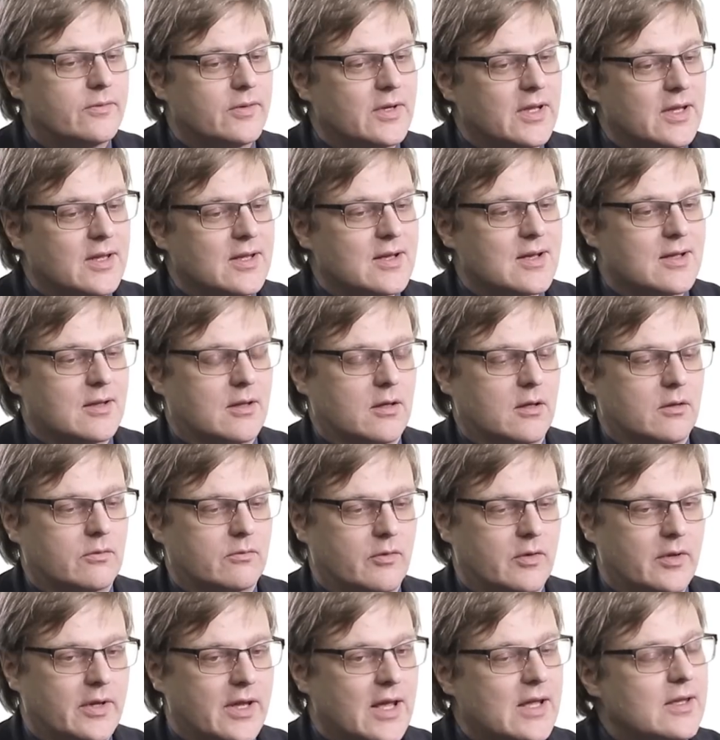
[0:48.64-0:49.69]
влияния,
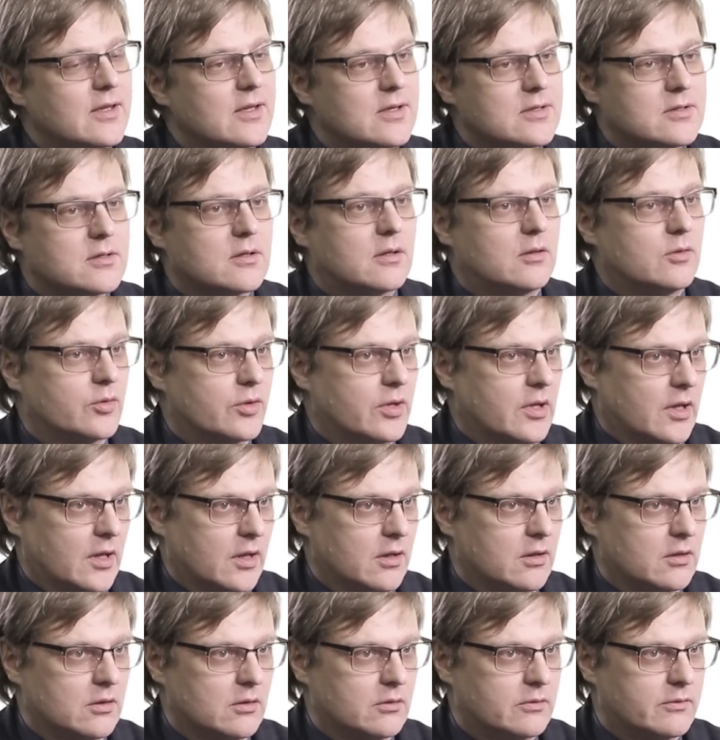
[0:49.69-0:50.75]
от влияния
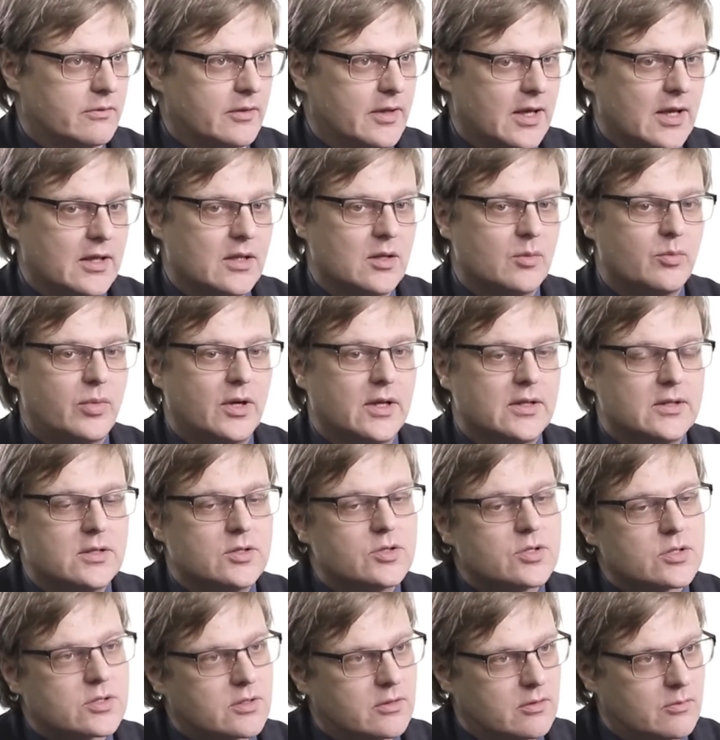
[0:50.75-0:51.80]
идеологии, от влияния
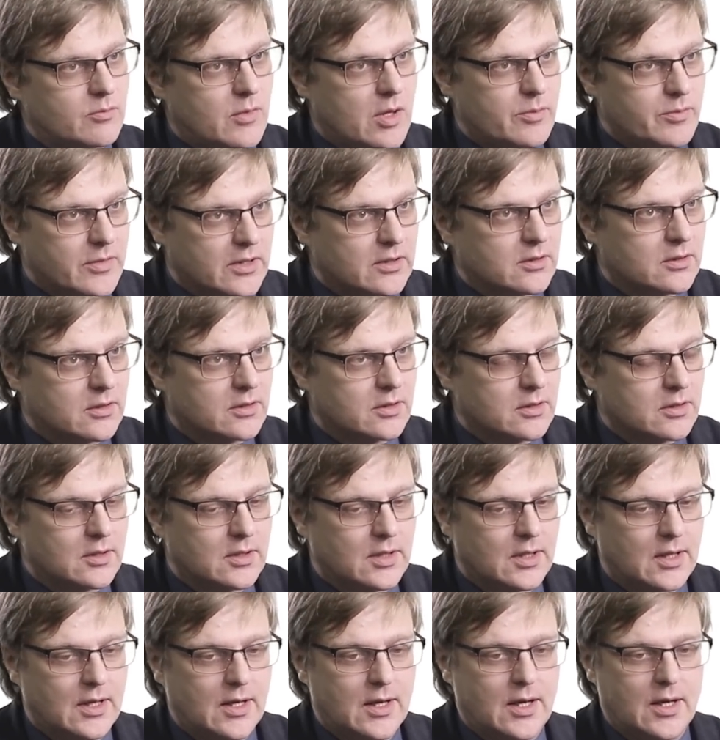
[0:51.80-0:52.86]
политического момента,
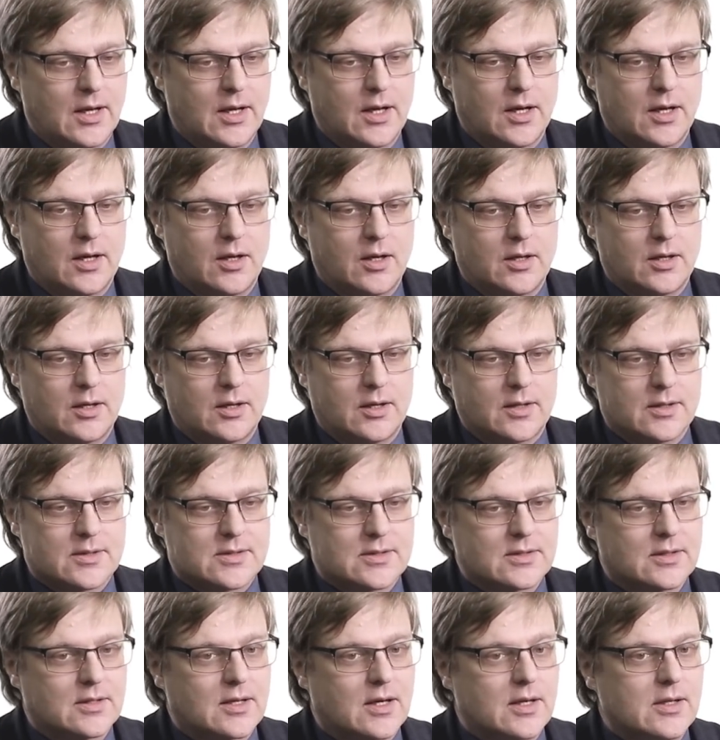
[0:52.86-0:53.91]
э,
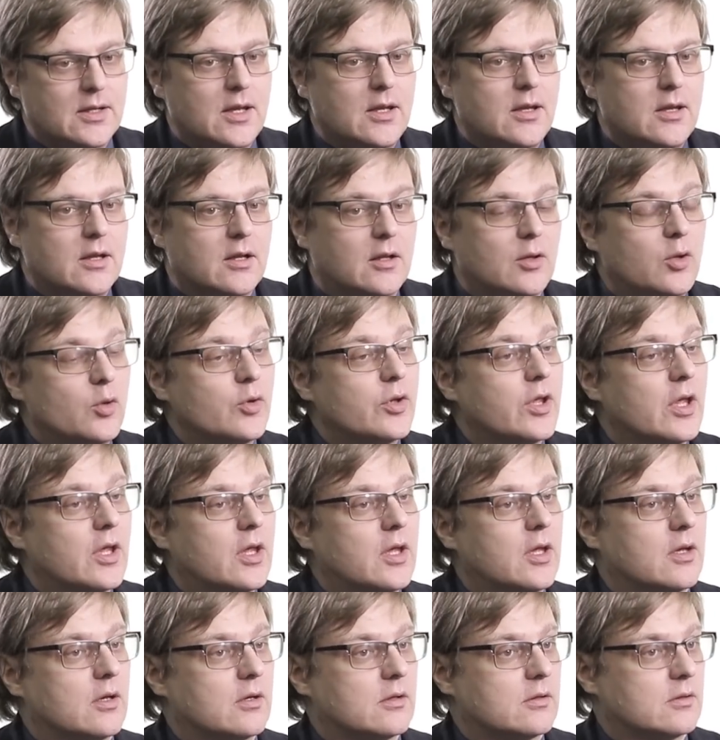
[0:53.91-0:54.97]
сохранение
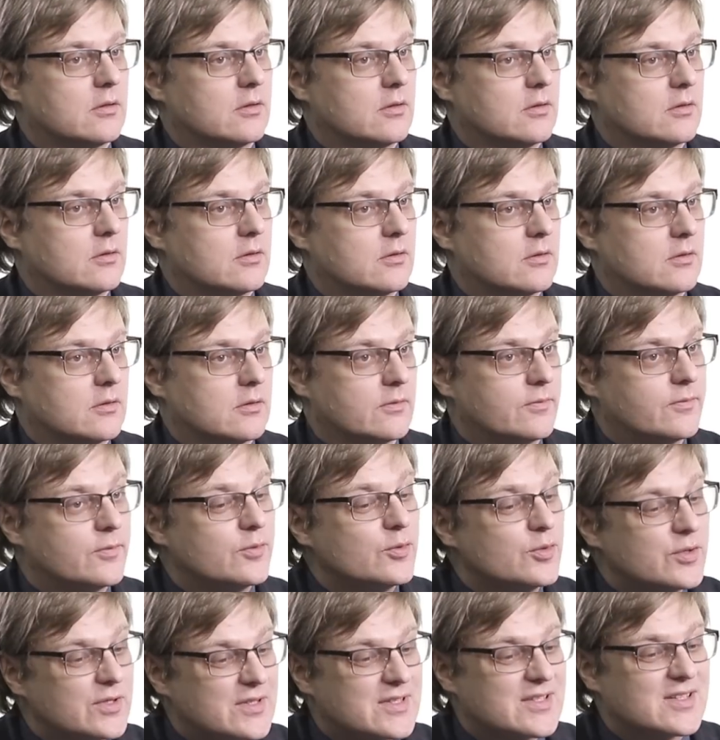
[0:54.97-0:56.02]
логики э,
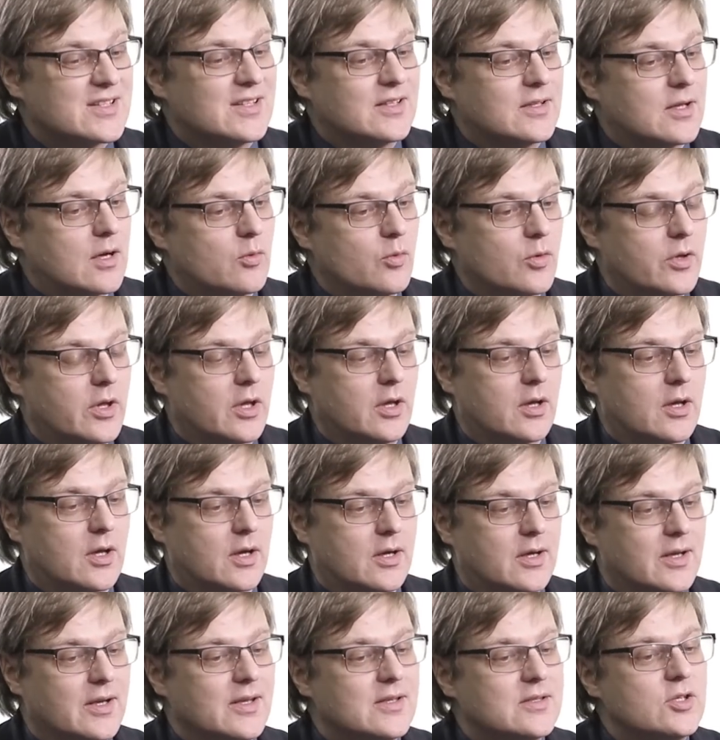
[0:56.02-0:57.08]
функции науки
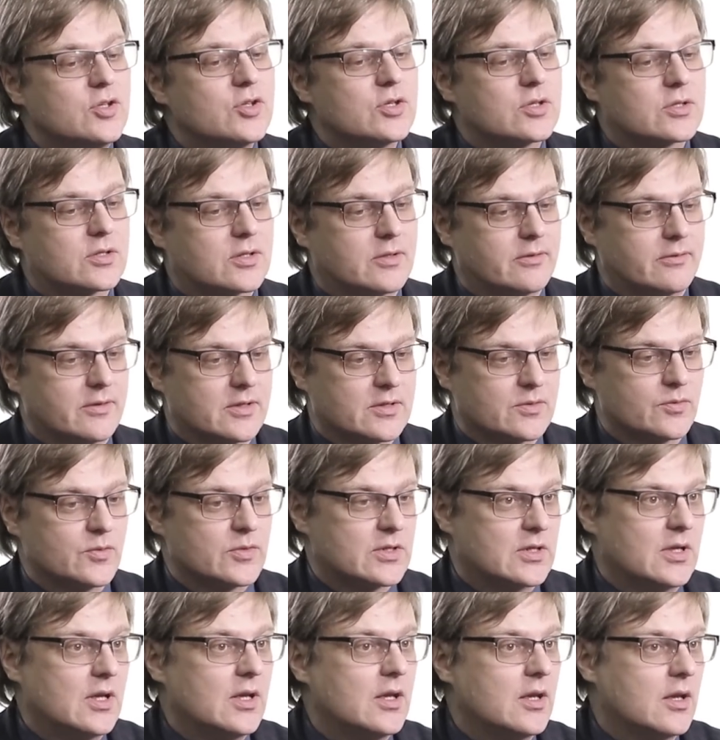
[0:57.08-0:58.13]
как критического
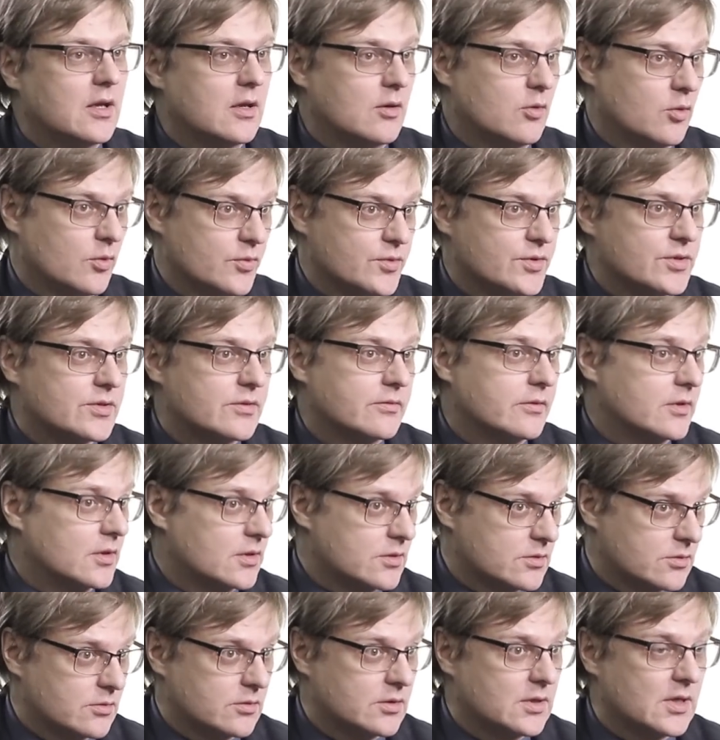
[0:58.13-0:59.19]
осмысления общества и
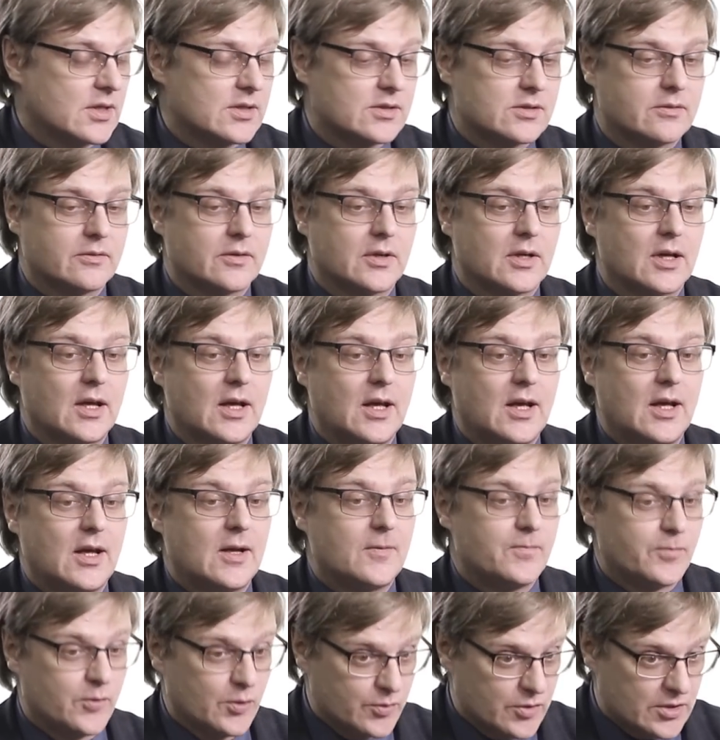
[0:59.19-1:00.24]
государства,
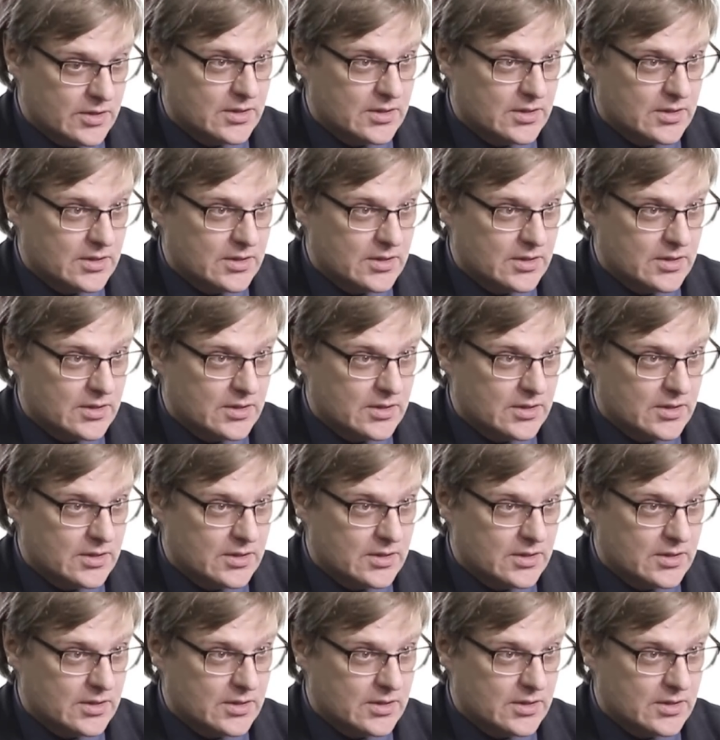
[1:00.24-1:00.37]
в том